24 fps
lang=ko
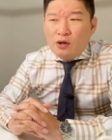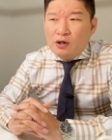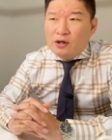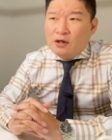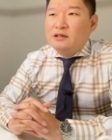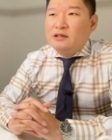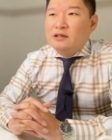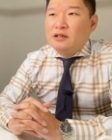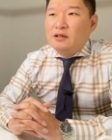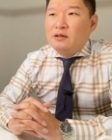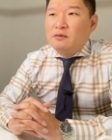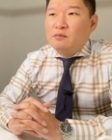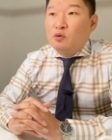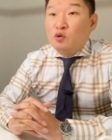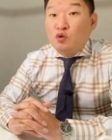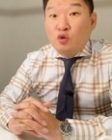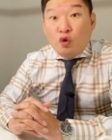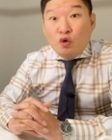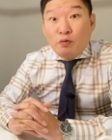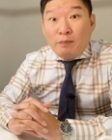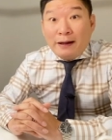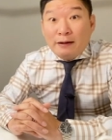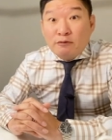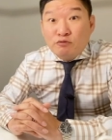이제 뭐
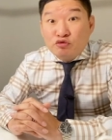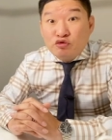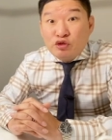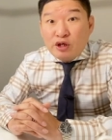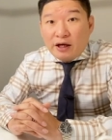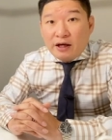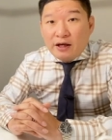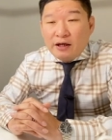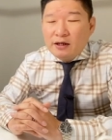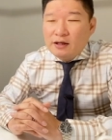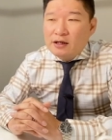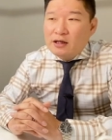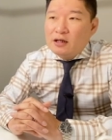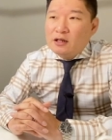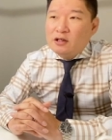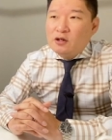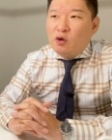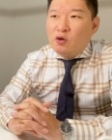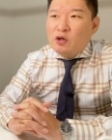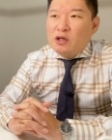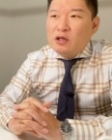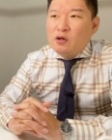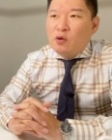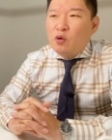졸업한 후에
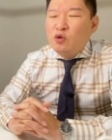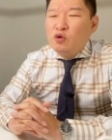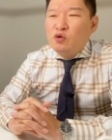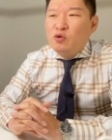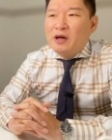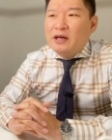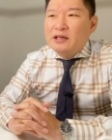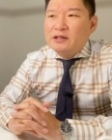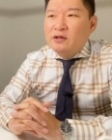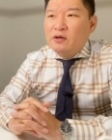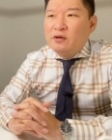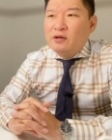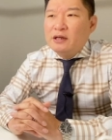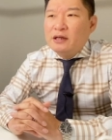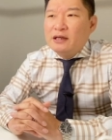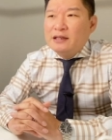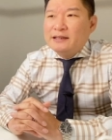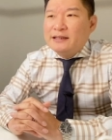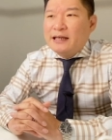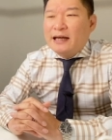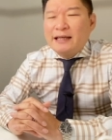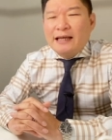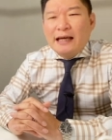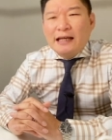여기 콘도에서
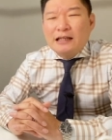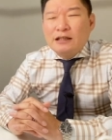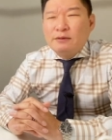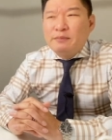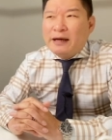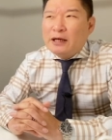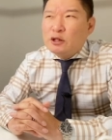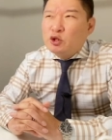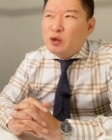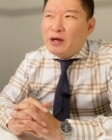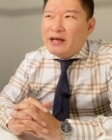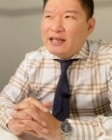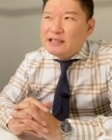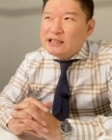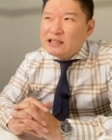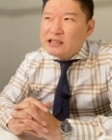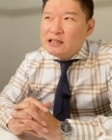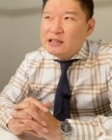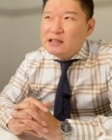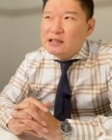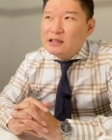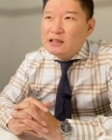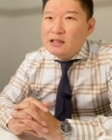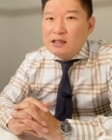살게끔
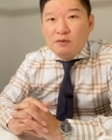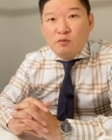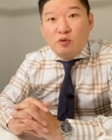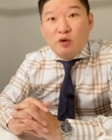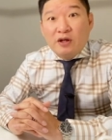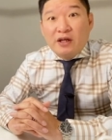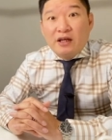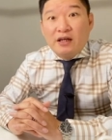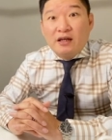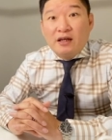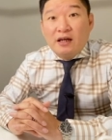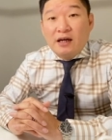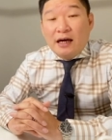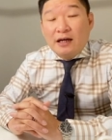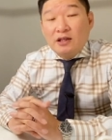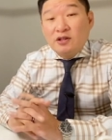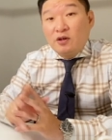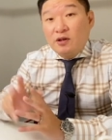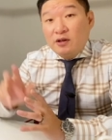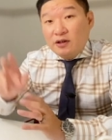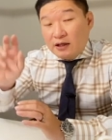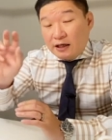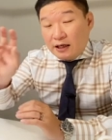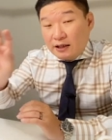해줘야지 이렇게
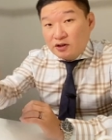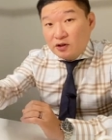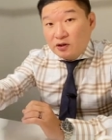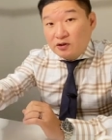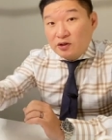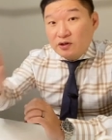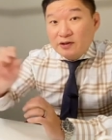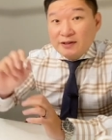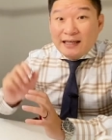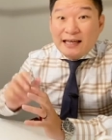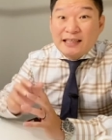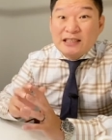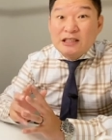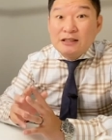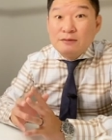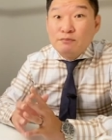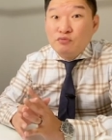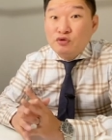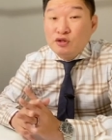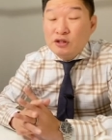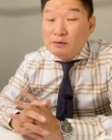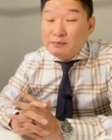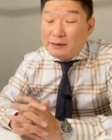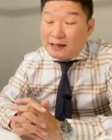하셔, 하셔서 사시는
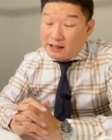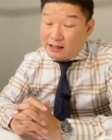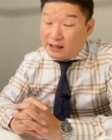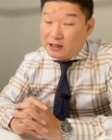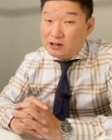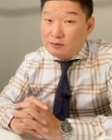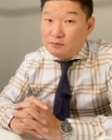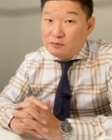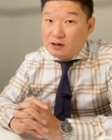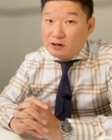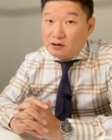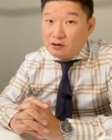분이 많이 계십니다.